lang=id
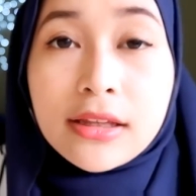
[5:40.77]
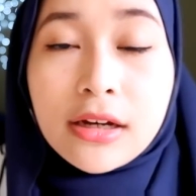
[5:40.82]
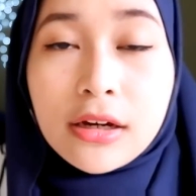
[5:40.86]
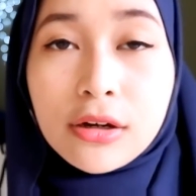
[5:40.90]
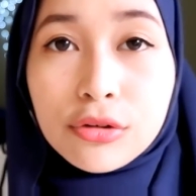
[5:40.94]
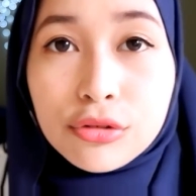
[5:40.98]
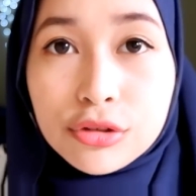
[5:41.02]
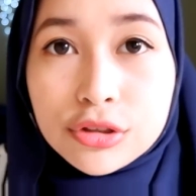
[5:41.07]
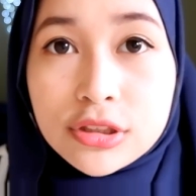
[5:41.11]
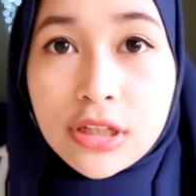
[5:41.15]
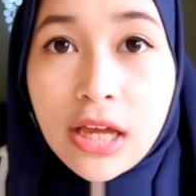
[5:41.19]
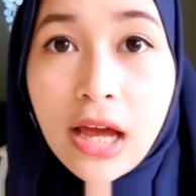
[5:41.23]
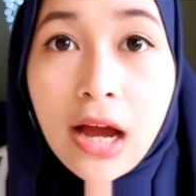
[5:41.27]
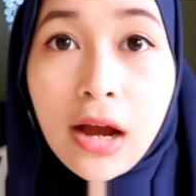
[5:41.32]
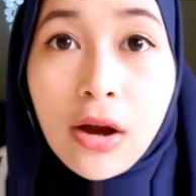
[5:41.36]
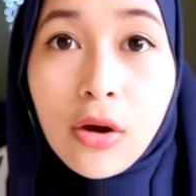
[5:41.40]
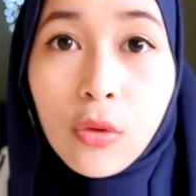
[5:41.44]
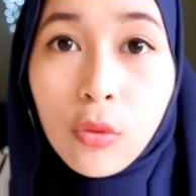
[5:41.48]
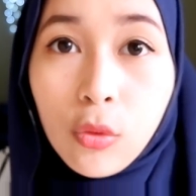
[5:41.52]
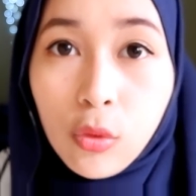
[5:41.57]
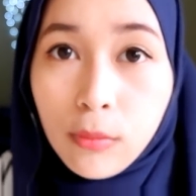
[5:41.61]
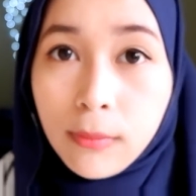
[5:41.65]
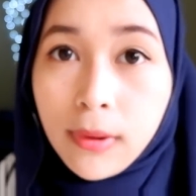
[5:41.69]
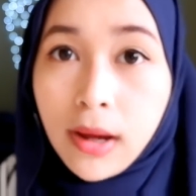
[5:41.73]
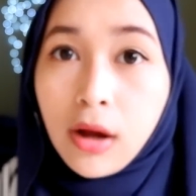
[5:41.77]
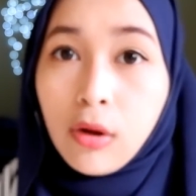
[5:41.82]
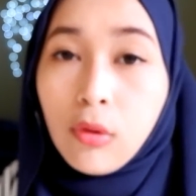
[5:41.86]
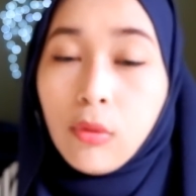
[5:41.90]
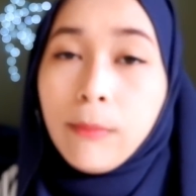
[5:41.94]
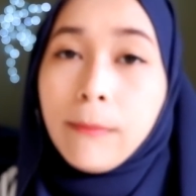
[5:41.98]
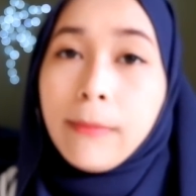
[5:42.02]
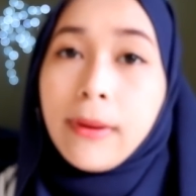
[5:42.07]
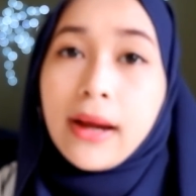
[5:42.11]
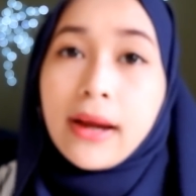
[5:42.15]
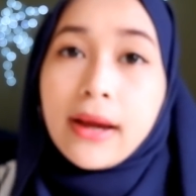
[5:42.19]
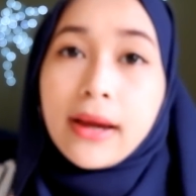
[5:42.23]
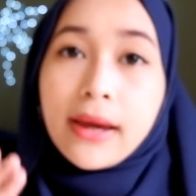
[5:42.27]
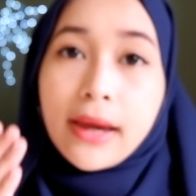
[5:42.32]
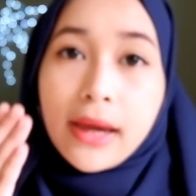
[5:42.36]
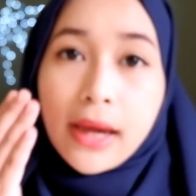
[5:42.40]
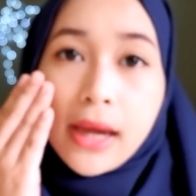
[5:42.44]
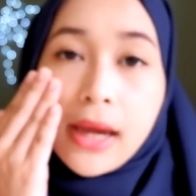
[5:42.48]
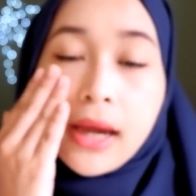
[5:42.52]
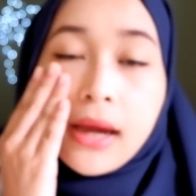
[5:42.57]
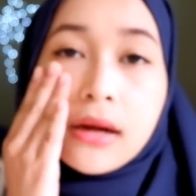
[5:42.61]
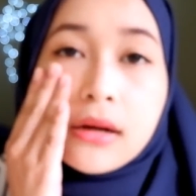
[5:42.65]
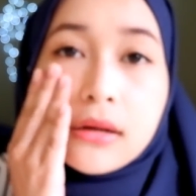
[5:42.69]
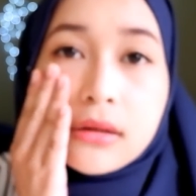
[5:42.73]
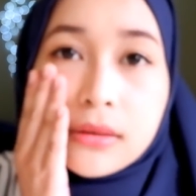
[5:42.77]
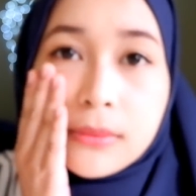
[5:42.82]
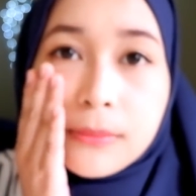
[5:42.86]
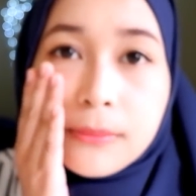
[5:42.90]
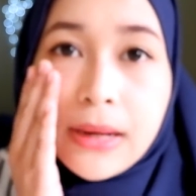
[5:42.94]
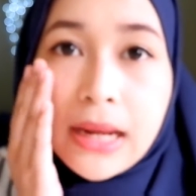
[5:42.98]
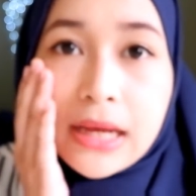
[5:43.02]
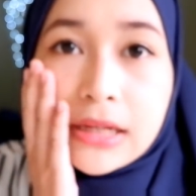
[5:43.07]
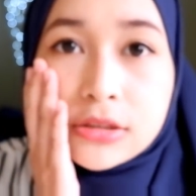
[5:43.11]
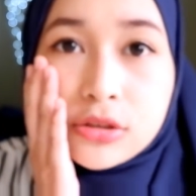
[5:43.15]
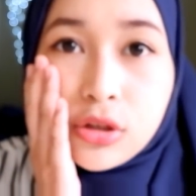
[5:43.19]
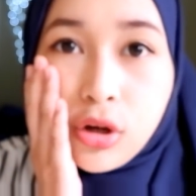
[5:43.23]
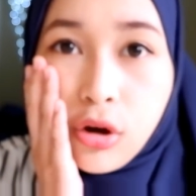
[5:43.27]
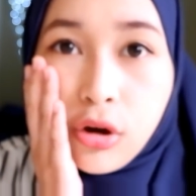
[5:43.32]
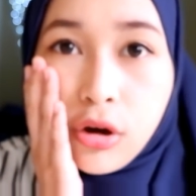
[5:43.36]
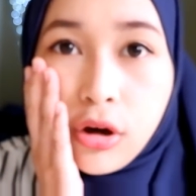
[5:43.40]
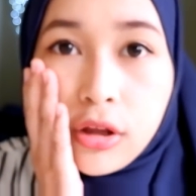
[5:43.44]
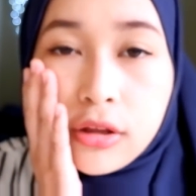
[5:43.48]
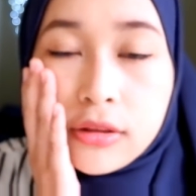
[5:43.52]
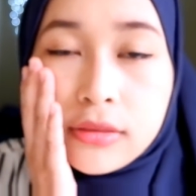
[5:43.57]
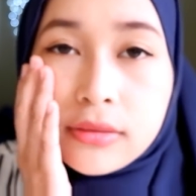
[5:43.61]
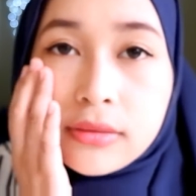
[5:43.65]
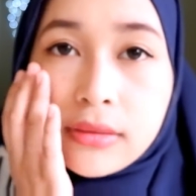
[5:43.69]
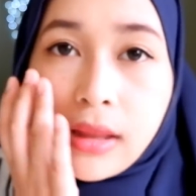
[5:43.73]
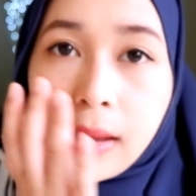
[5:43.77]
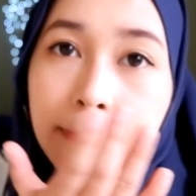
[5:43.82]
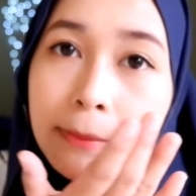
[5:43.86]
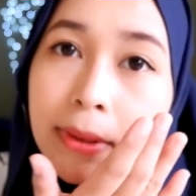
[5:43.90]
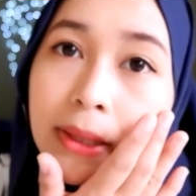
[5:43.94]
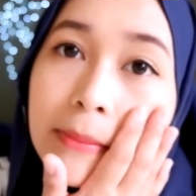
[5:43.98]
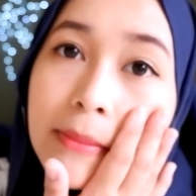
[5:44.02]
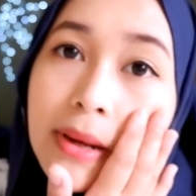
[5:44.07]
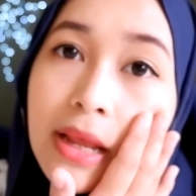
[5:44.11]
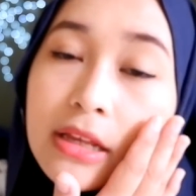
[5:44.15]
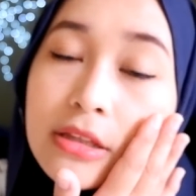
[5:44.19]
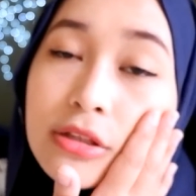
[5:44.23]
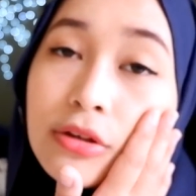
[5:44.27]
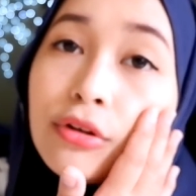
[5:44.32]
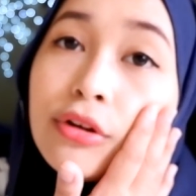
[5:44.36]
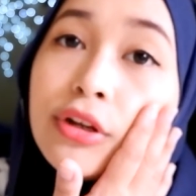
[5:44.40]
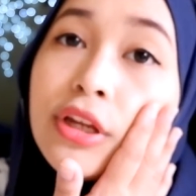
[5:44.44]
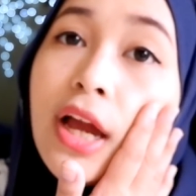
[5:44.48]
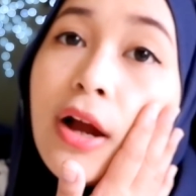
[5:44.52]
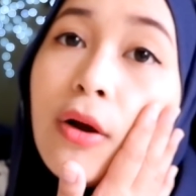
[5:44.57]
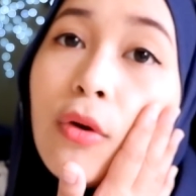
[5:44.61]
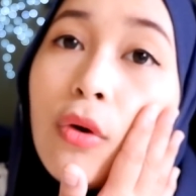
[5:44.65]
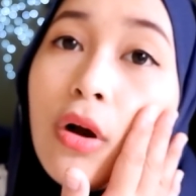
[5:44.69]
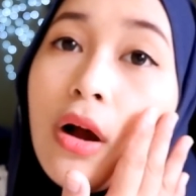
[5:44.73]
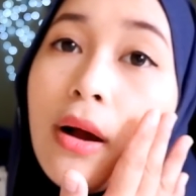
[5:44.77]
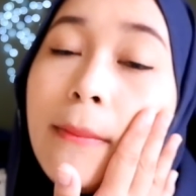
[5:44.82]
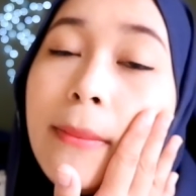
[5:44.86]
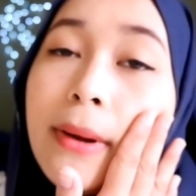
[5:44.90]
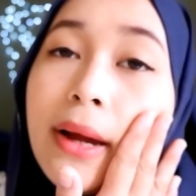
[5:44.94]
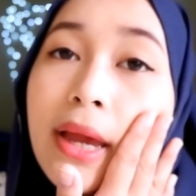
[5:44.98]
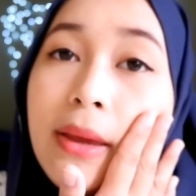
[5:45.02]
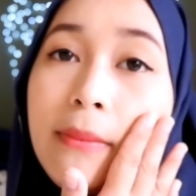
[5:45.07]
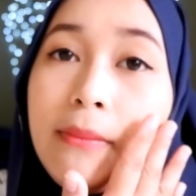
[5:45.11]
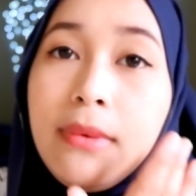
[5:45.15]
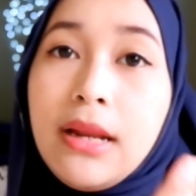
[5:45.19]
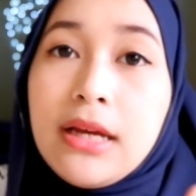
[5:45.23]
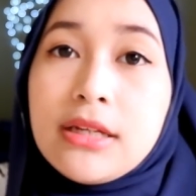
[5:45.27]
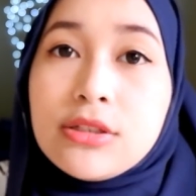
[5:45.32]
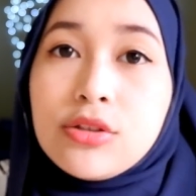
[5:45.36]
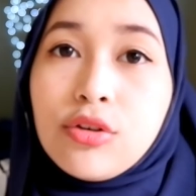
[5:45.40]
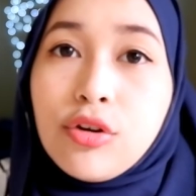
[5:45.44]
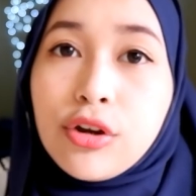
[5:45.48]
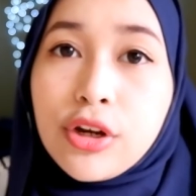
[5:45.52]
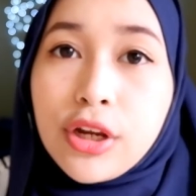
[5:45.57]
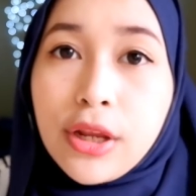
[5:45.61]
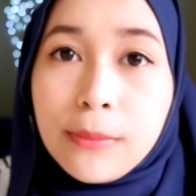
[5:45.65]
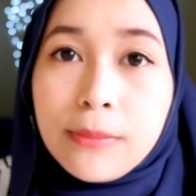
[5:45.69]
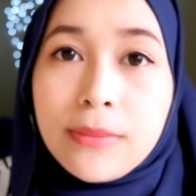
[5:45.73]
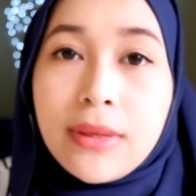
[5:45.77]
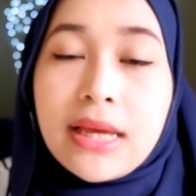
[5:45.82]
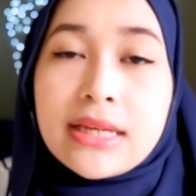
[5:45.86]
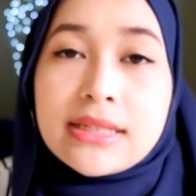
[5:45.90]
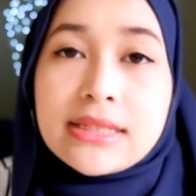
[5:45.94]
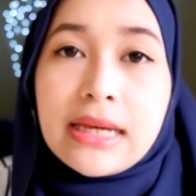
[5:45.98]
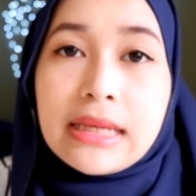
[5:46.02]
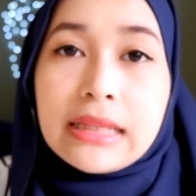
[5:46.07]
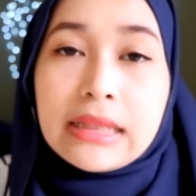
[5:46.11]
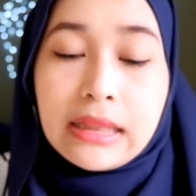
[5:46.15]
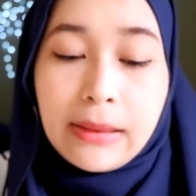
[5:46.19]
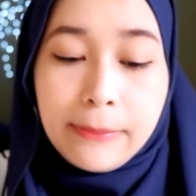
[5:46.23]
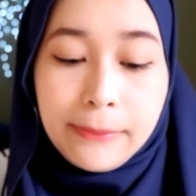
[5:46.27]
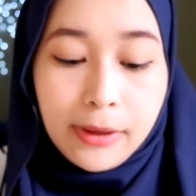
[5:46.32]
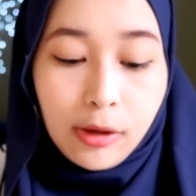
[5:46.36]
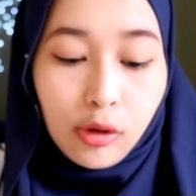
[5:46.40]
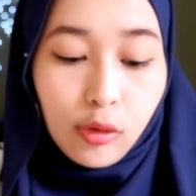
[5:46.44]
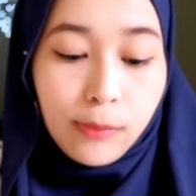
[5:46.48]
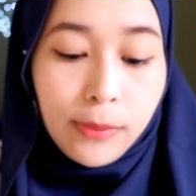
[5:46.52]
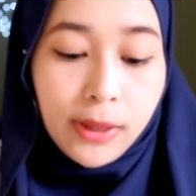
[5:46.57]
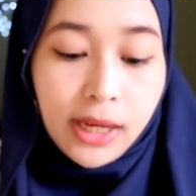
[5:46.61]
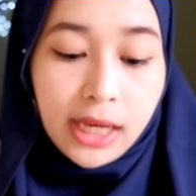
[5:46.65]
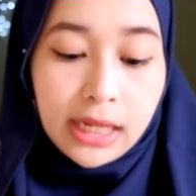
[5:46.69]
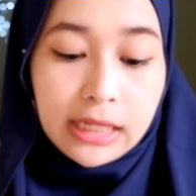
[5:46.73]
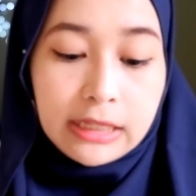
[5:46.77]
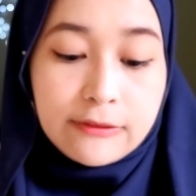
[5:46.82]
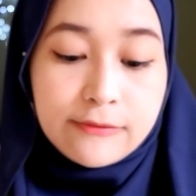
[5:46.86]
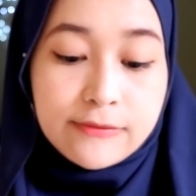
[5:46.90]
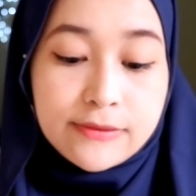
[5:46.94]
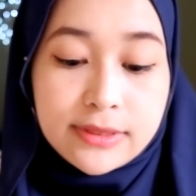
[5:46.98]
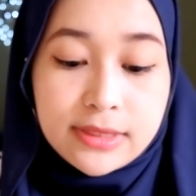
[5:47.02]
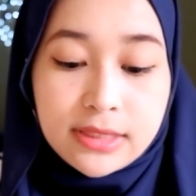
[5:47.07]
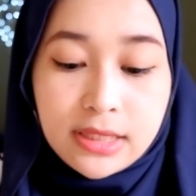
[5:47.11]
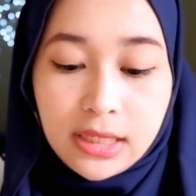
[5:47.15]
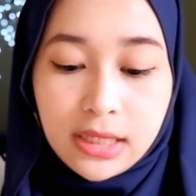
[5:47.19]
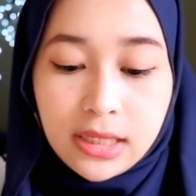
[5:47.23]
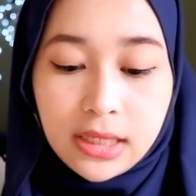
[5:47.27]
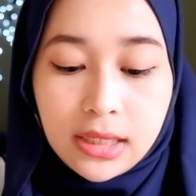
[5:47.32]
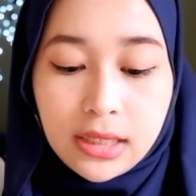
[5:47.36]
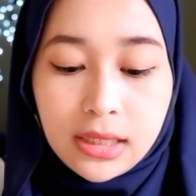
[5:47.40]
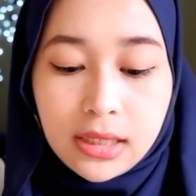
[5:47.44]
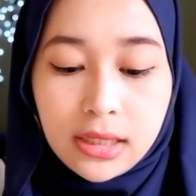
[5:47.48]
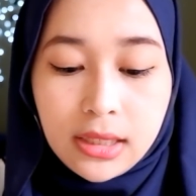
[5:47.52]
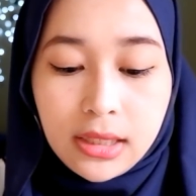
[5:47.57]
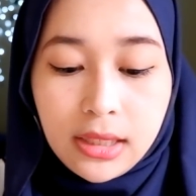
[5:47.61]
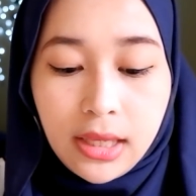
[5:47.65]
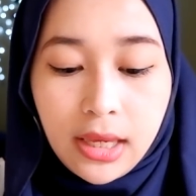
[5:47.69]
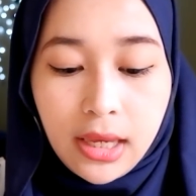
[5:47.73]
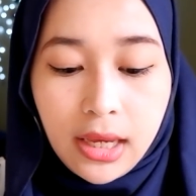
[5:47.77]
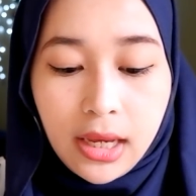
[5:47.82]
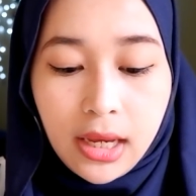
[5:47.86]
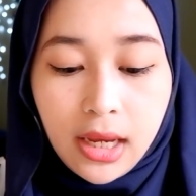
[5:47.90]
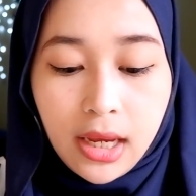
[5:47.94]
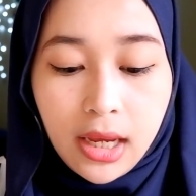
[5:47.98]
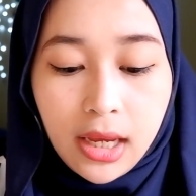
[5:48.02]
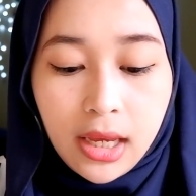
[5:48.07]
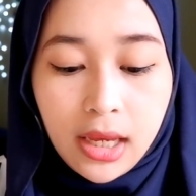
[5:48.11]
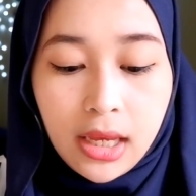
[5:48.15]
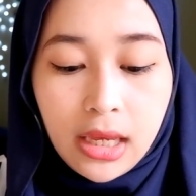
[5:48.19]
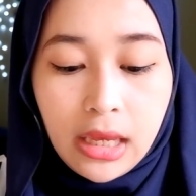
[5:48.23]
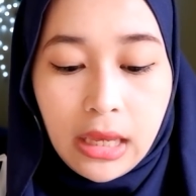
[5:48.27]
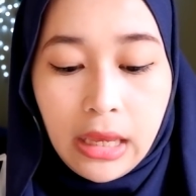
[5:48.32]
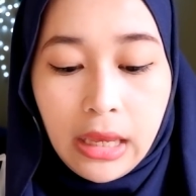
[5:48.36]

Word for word: terus aku mau pakai eh, blush on tapi blush onnya aku nggak pakai blush on yang biasa tapi aku pakai lipsticknya